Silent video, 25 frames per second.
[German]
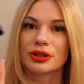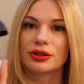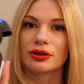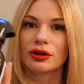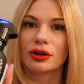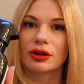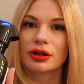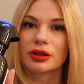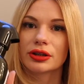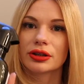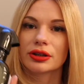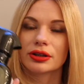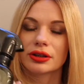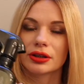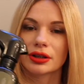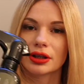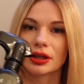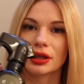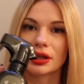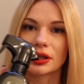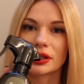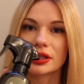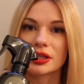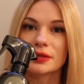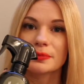ich noch ein
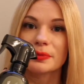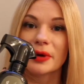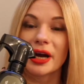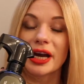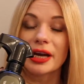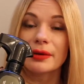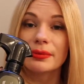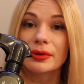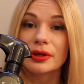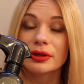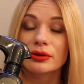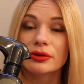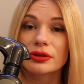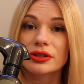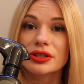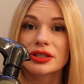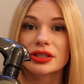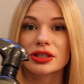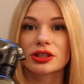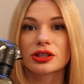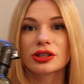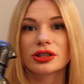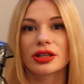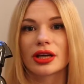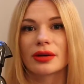äh, Spray
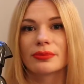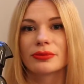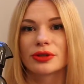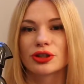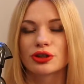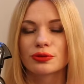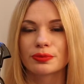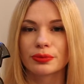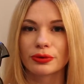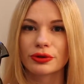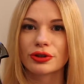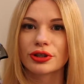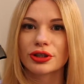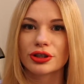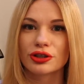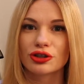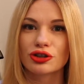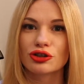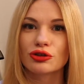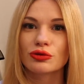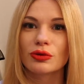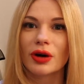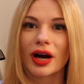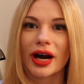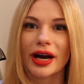benutzt. Das, damit sprühe ich die
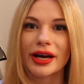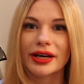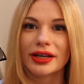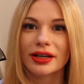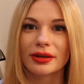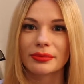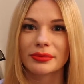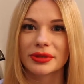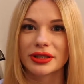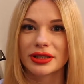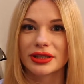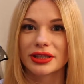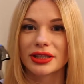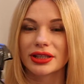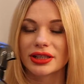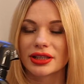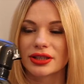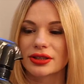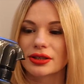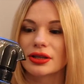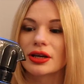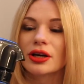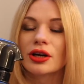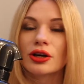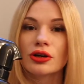Schuhe ein, damit die
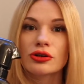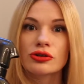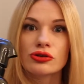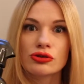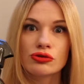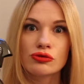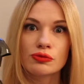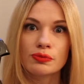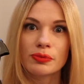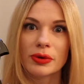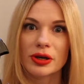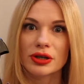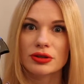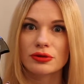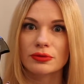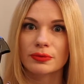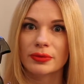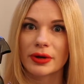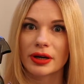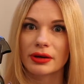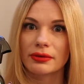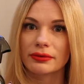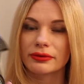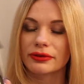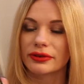nicht super,
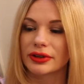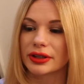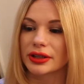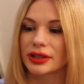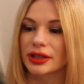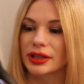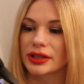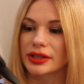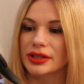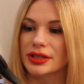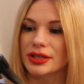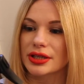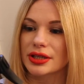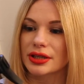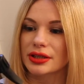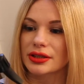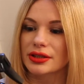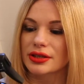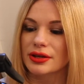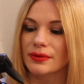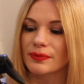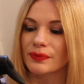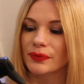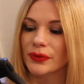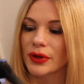super empfindlich
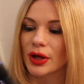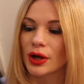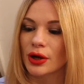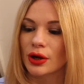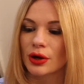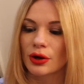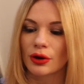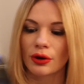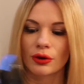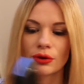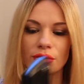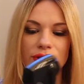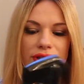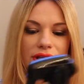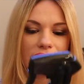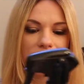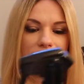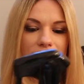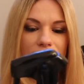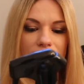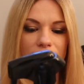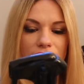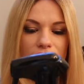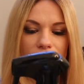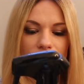sind. Und das
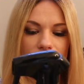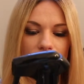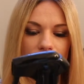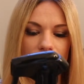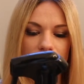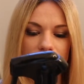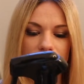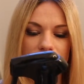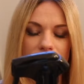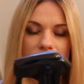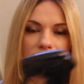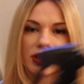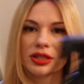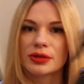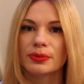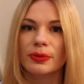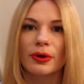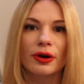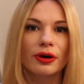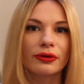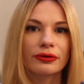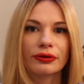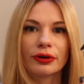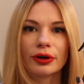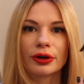hat gekostet
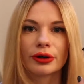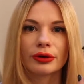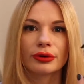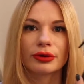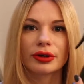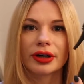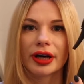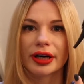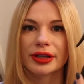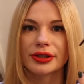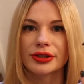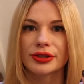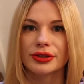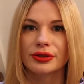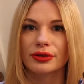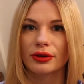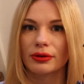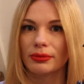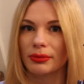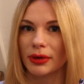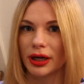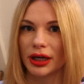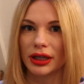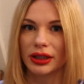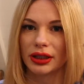12 Euro ganz
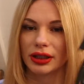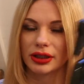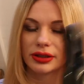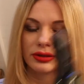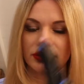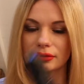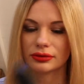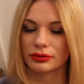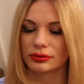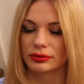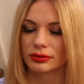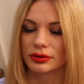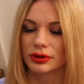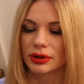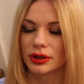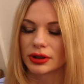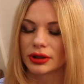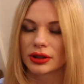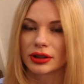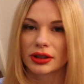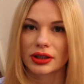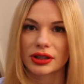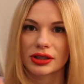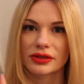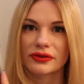normal. Also
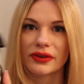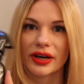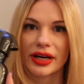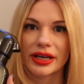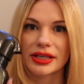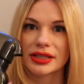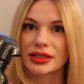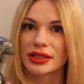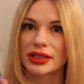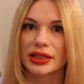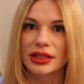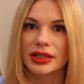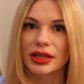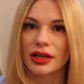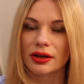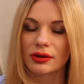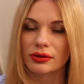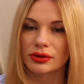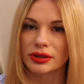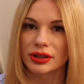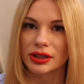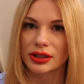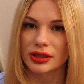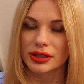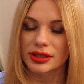das war jetzt nicht
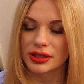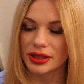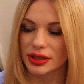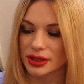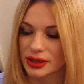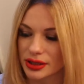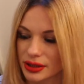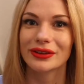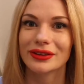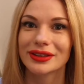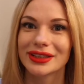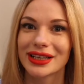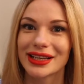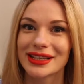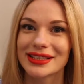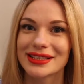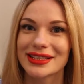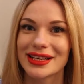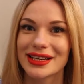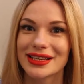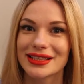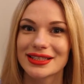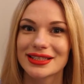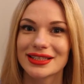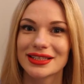heruntergesetzt. Und als
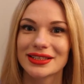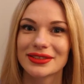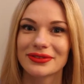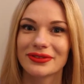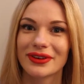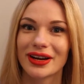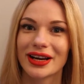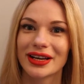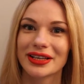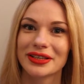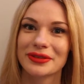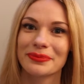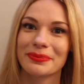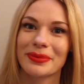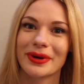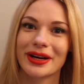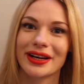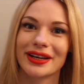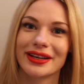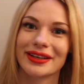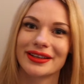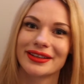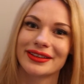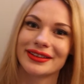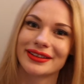letztes war ich
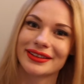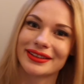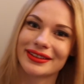bei